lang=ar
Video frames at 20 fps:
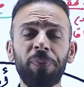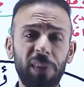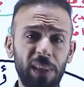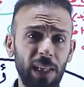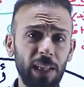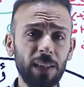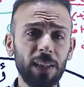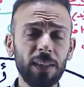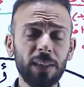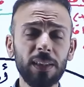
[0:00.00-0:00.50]

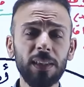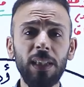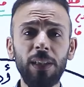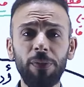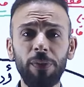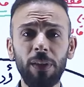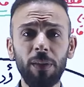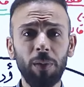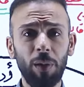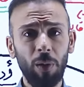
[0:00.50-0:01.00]

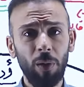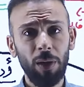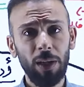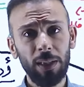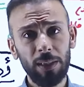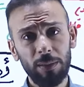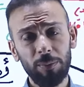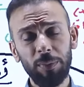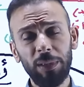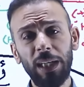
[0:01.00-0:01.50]
لتصنيف
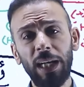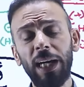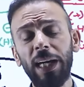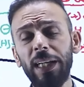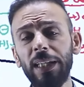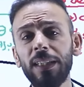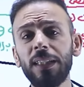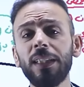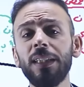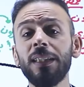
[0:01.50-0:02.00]
المواد من
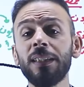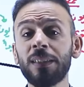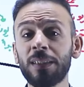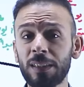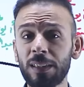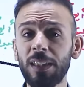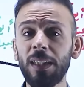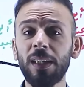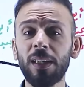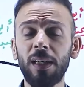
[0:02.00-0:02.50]
حيث
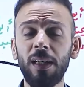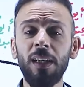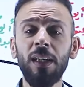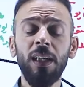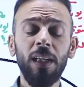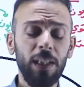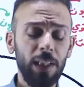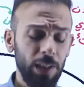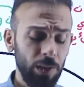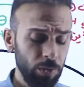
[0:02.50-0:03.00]
الصيغة
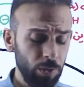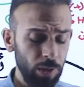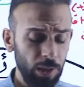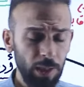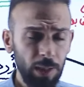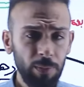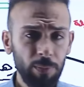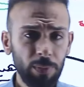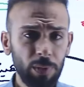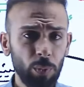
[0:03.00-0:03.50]
انه
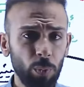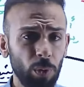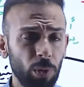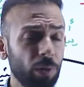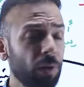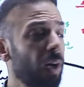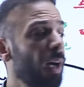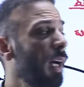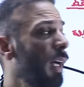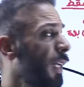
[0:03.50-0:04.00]
الحمض
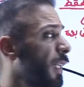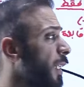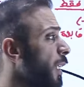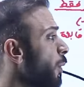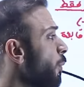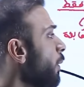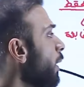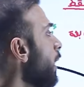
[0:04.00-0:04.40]
والقاعدة